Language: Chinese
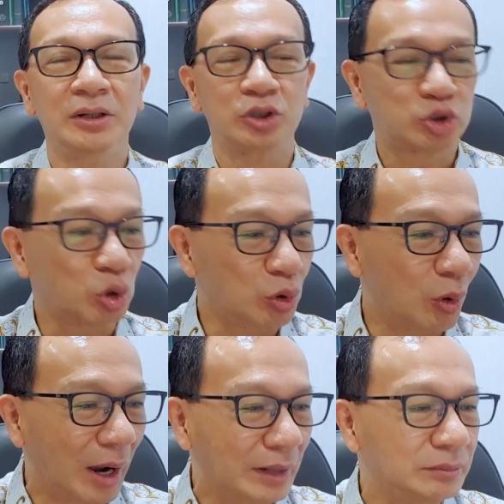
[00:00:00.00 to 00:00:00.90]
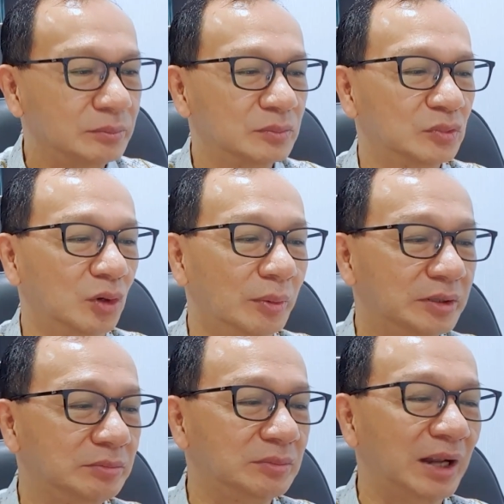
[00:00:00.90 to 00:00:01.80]
说谎，我
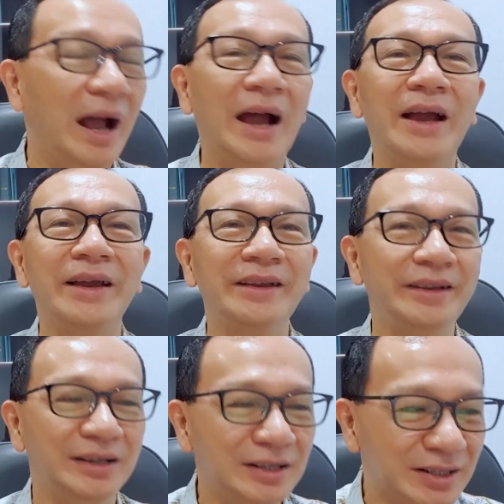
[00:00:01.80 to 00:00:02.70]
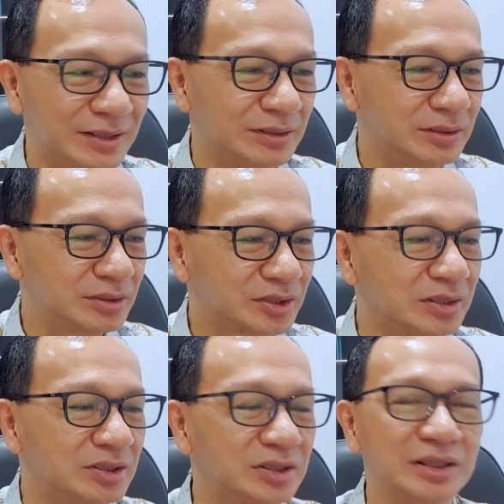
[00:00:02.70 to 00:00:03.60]
们爱恶，
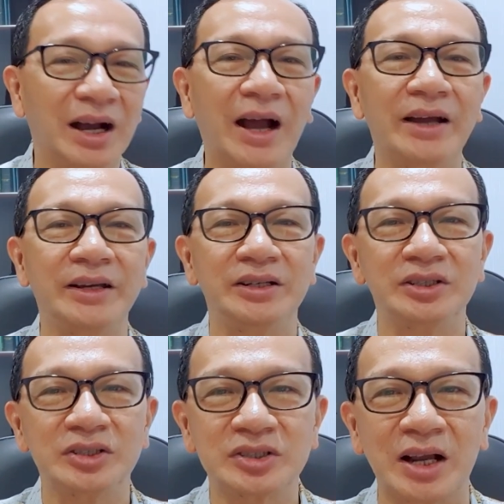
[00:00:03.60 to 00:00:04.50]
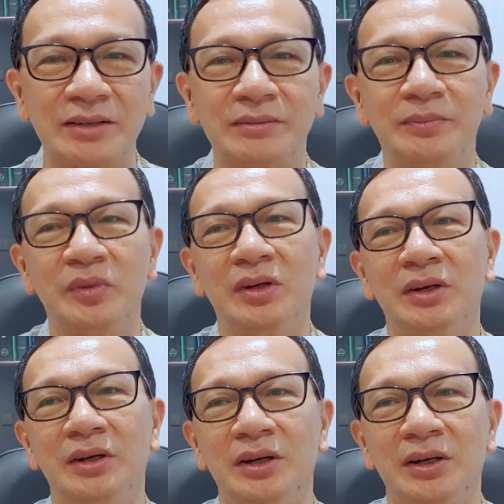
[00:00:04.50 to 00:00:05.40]
甚至爱善，
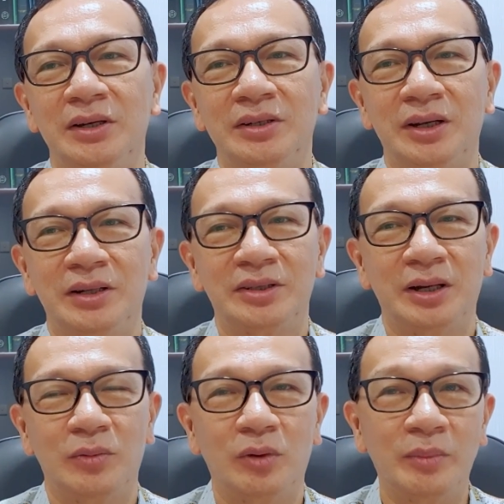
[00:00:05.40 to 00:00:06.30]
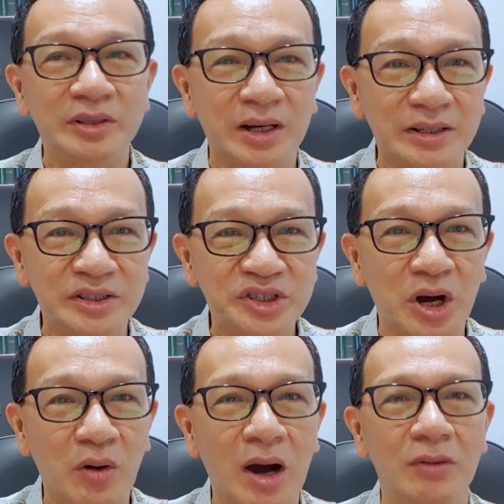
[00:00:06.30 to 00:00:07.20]
我们很
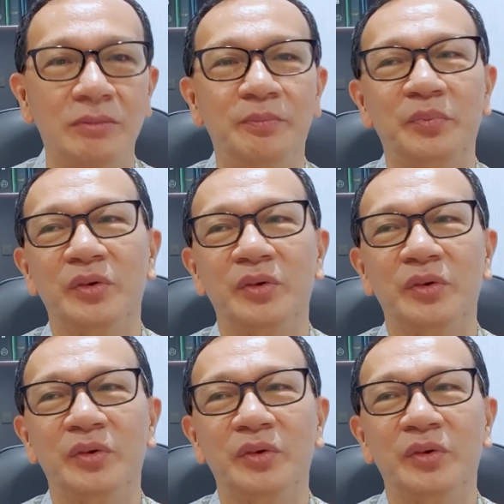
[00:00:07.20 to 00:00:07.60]
骄傲。